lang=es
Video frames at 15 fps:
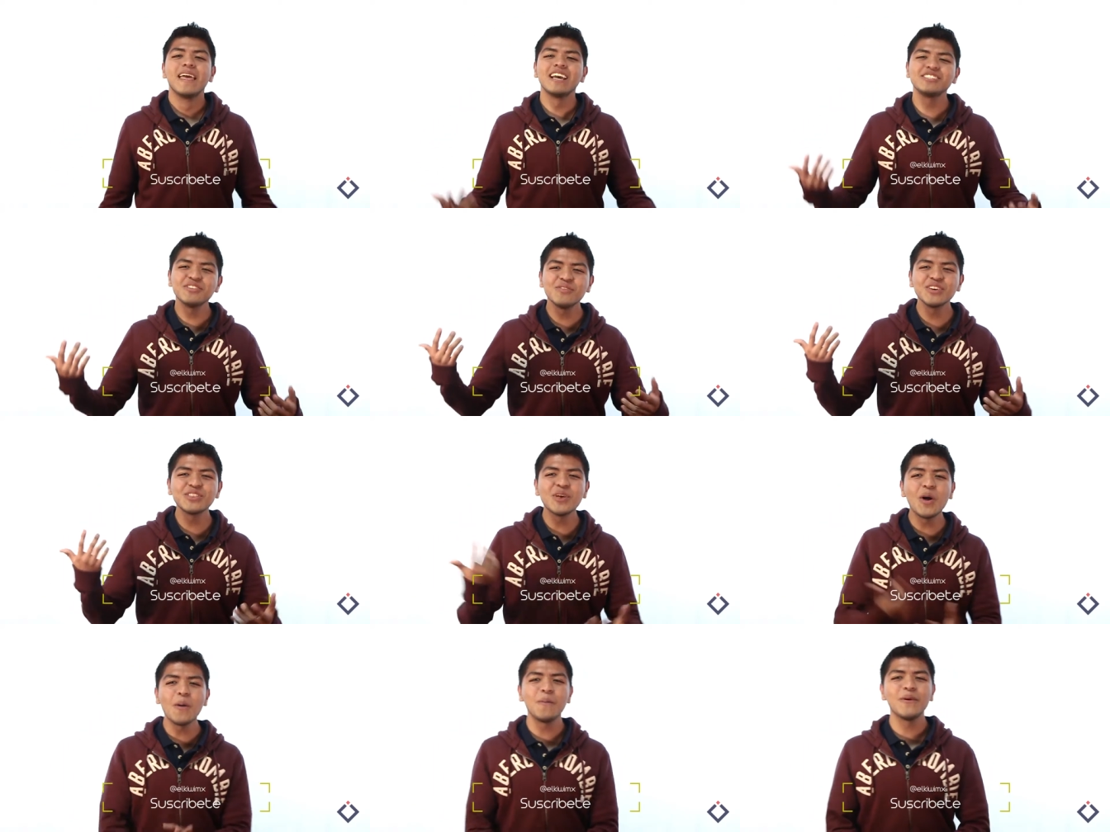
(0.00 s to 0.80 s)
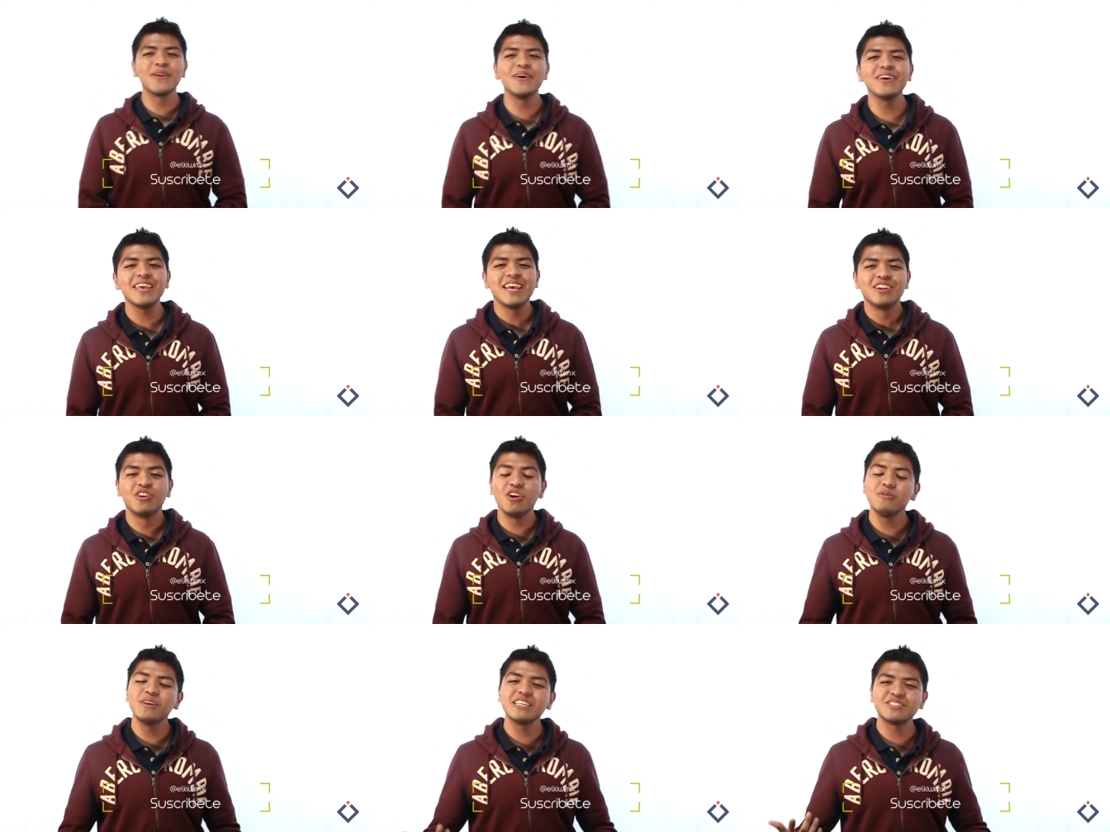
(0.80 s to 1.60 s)
Eso fue todo por hoy.
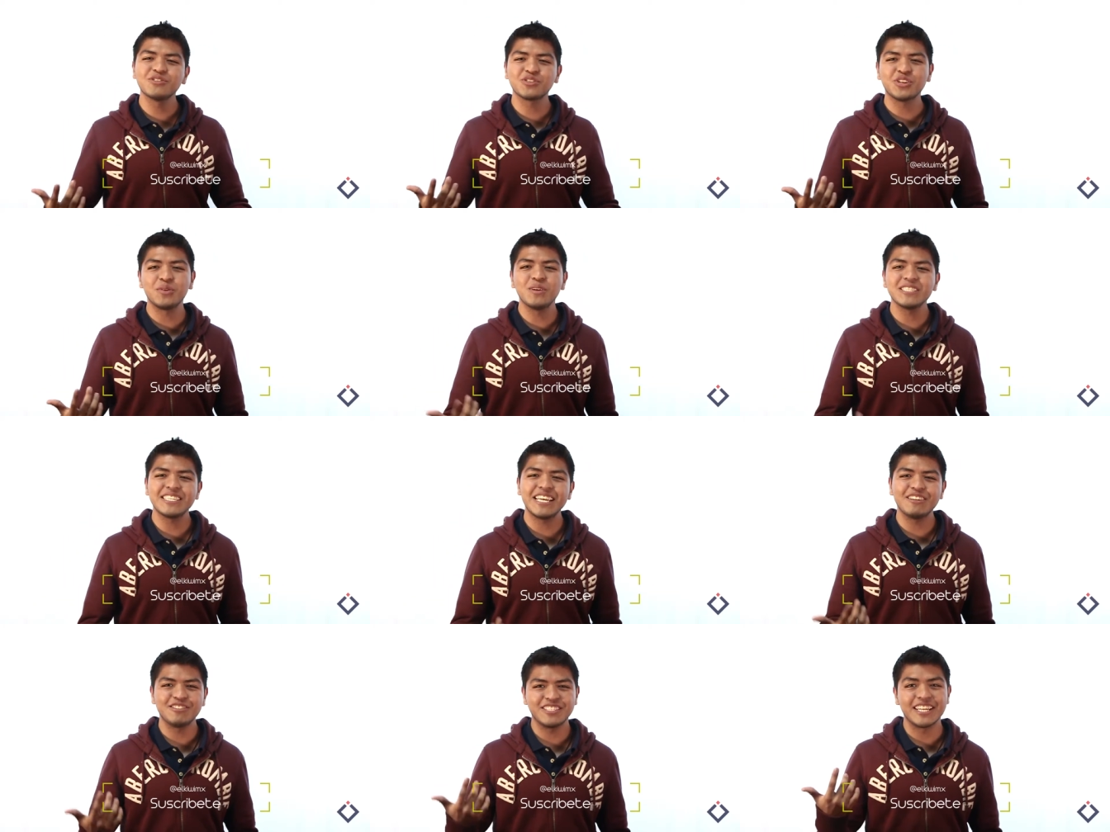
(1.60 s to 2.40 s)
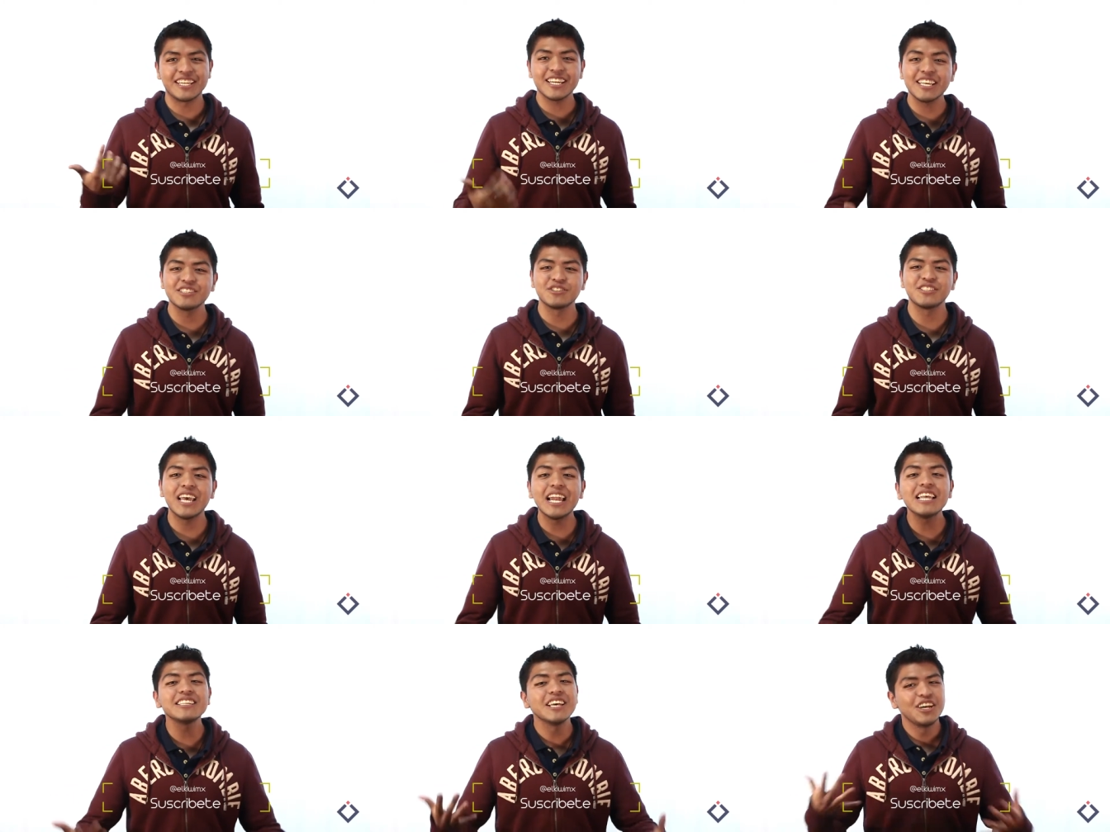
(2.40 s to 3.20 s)
No olviden suscribirse en nuestras redes
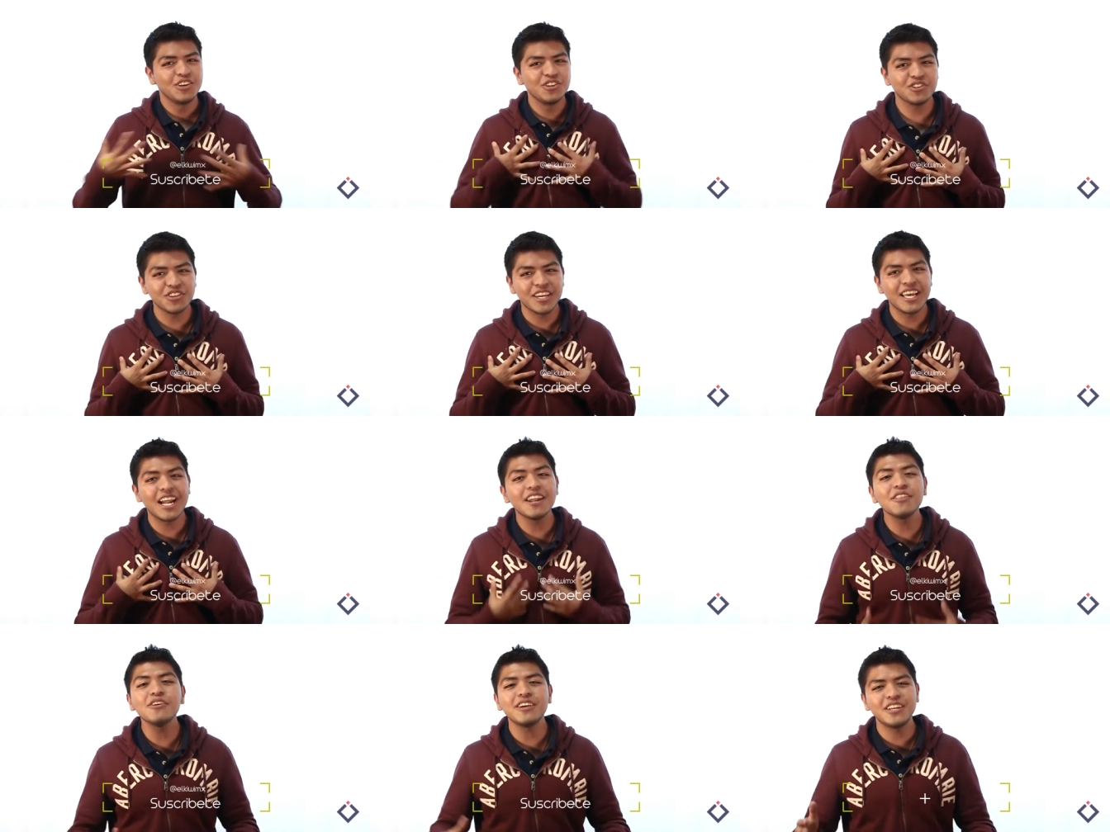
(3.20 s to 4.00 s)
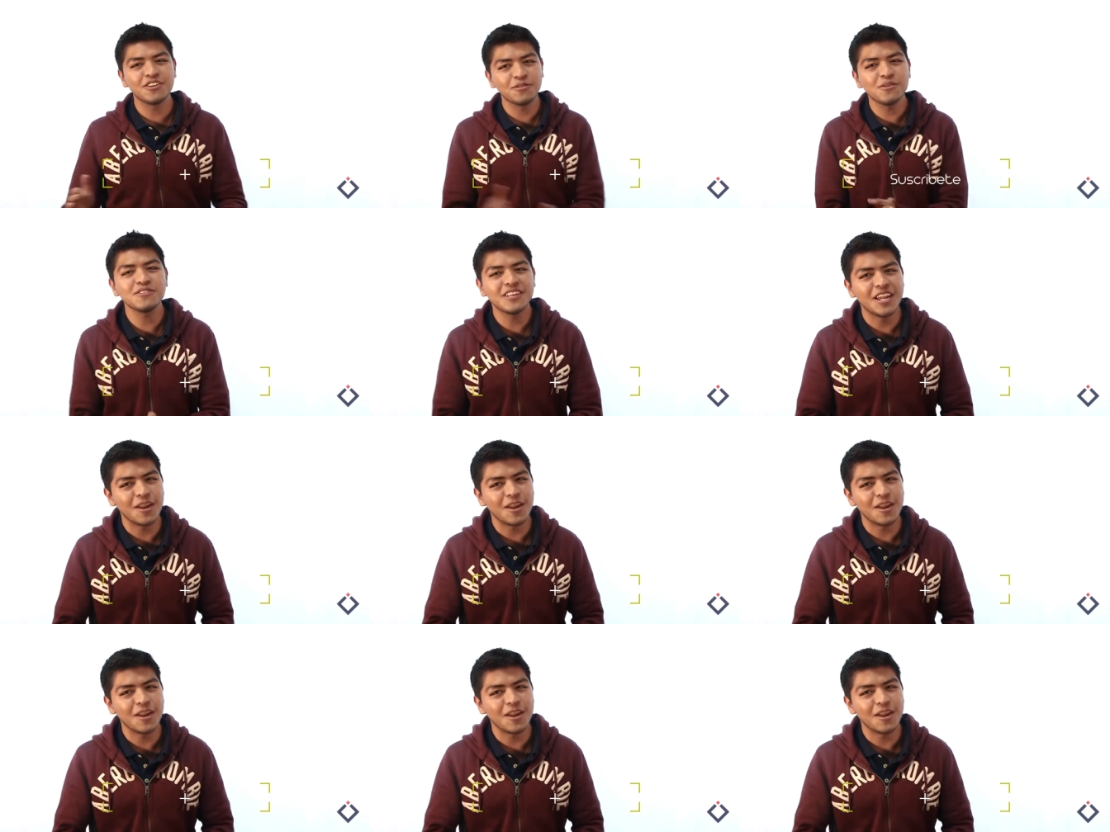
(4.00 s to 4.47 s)
sociales. Yo soy Gerardo y nos vemos